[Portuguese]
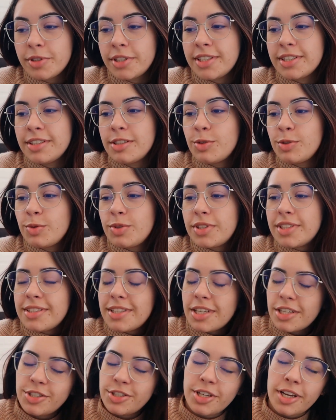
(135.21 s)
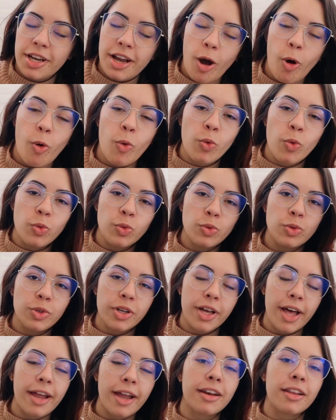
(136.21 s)
porque se tu quiser chegar a algum
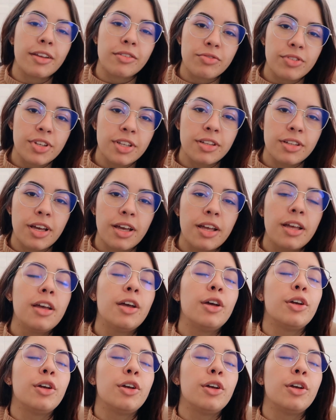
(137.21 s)
lugar na vida,